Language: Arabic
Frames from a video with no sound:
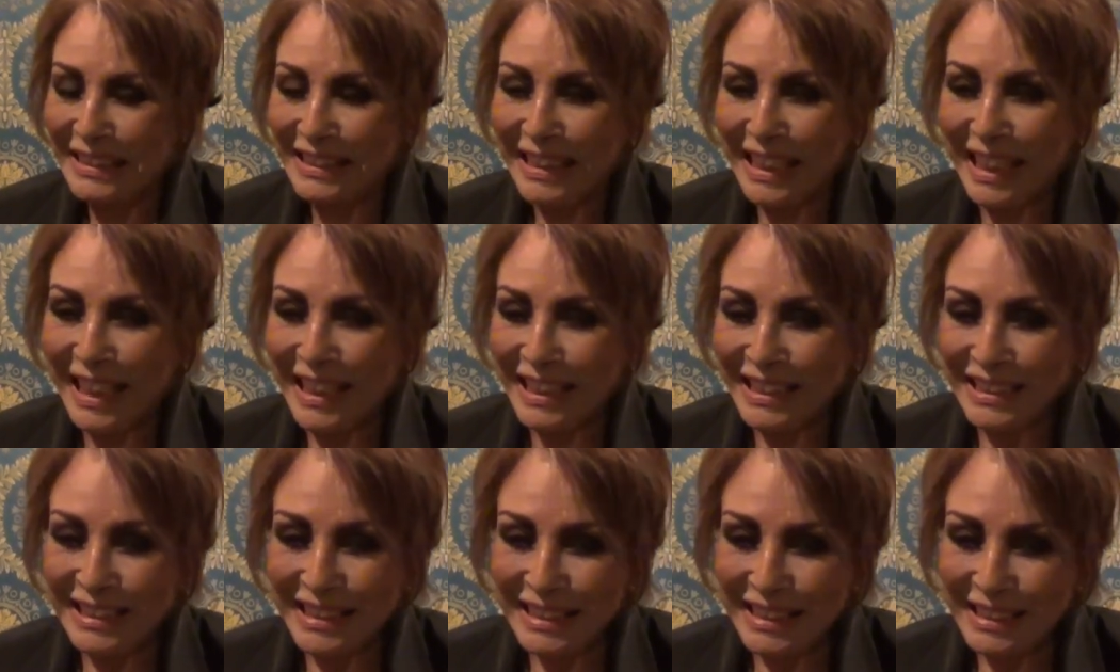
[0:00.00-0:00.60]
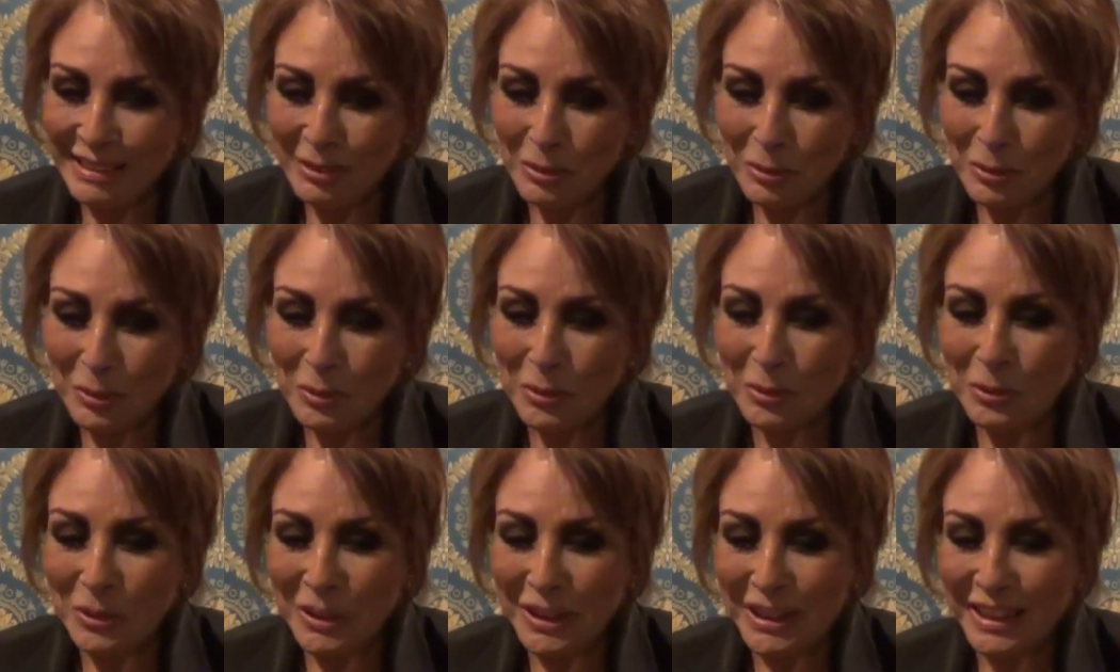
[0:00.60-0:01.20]
يعني
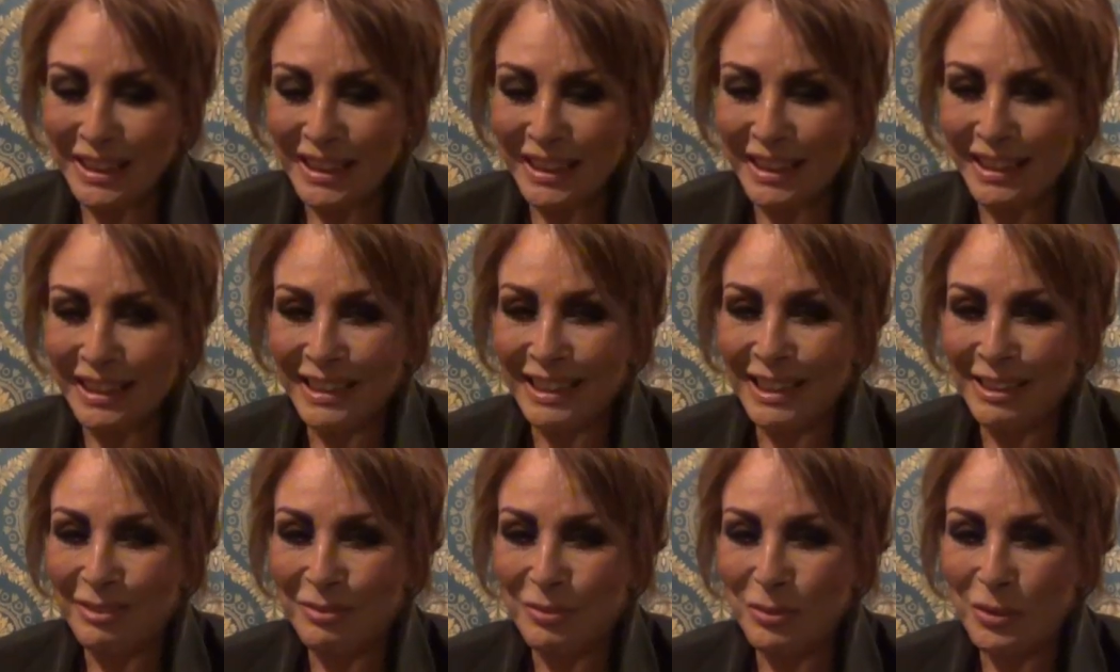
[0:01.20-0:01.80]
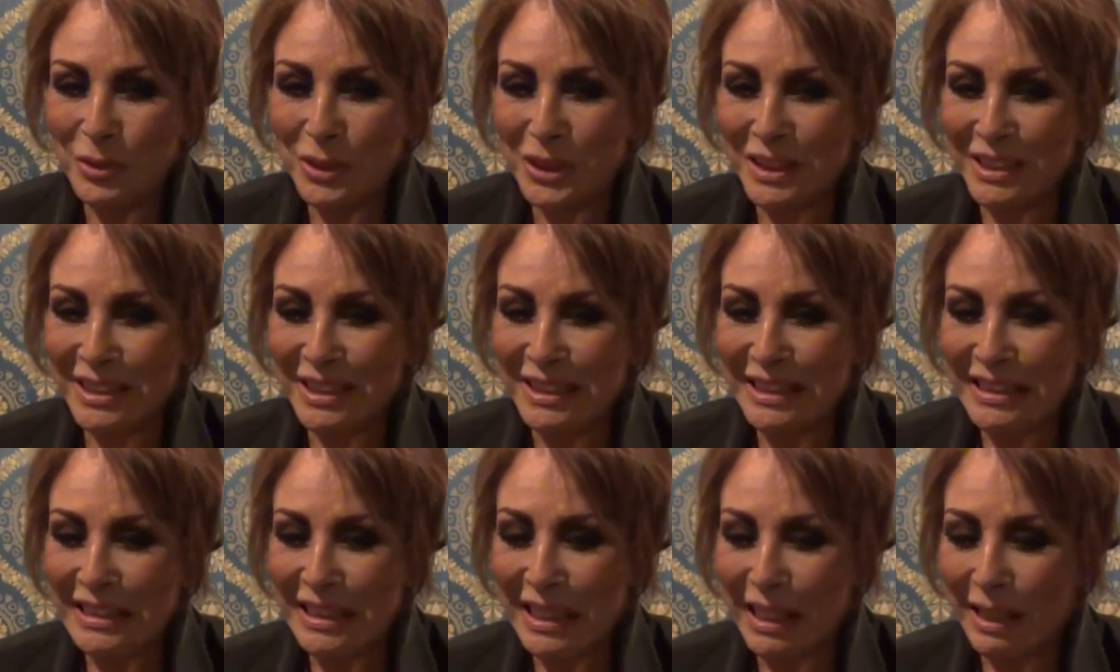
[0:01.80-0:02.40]
وجودي هنا في
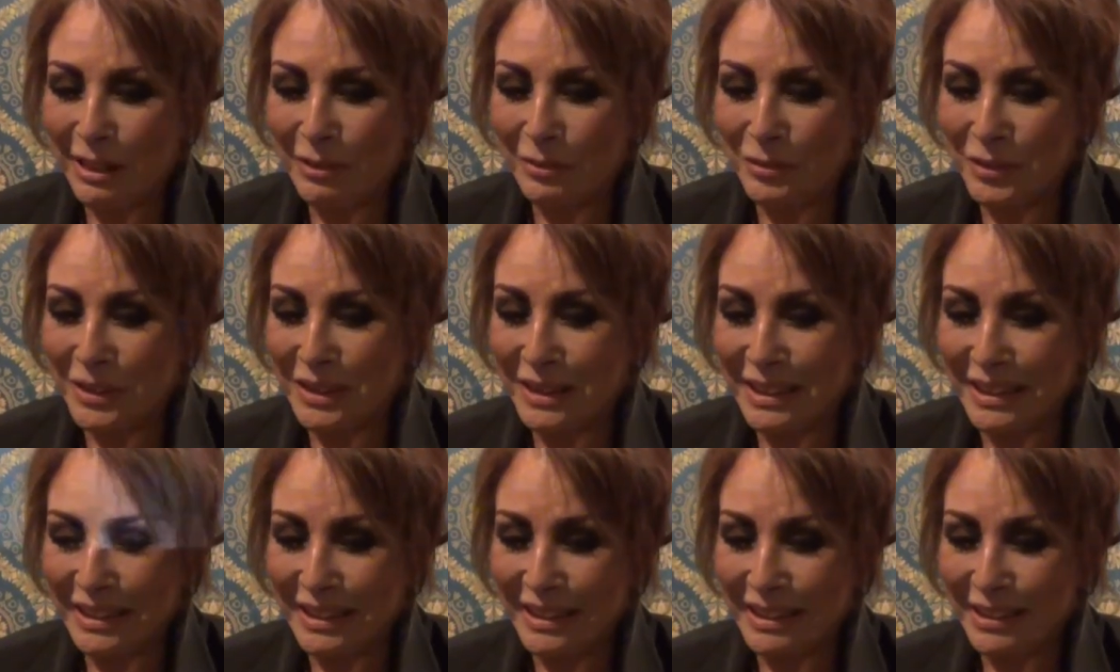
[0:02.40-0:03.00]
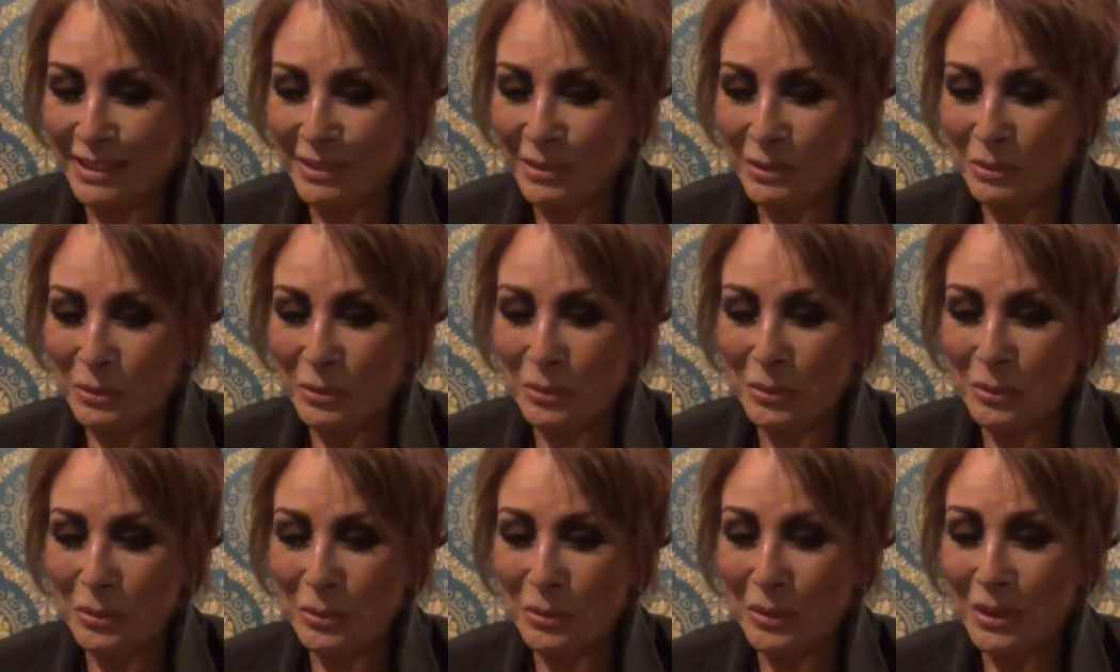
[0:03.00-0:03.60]
وسط الصحفيين
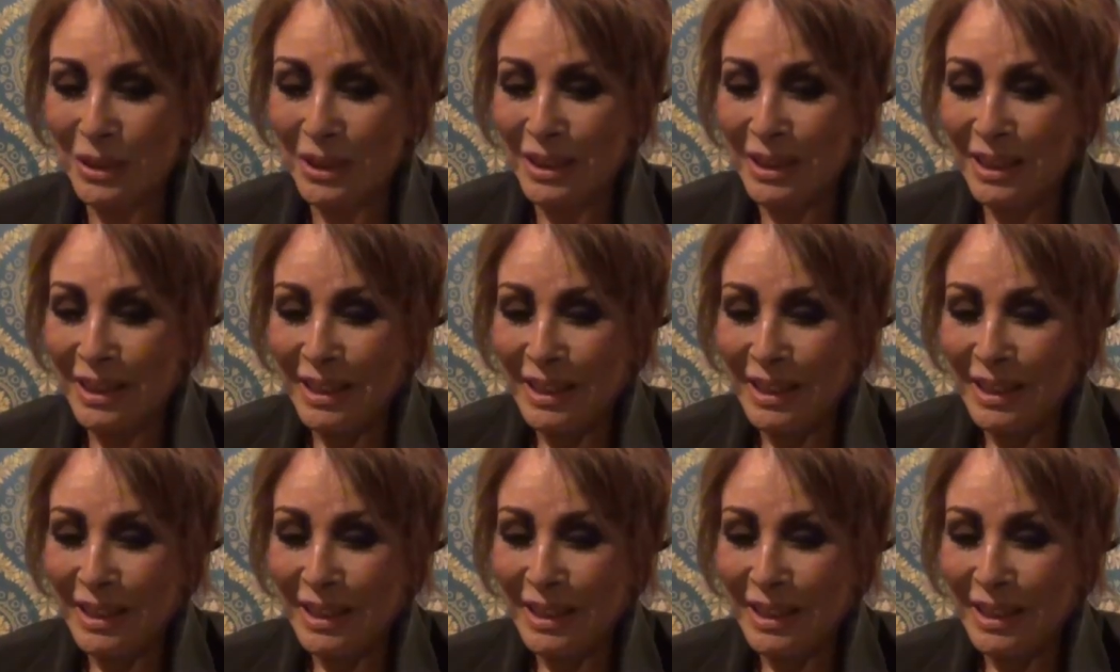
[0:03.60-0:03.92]
و...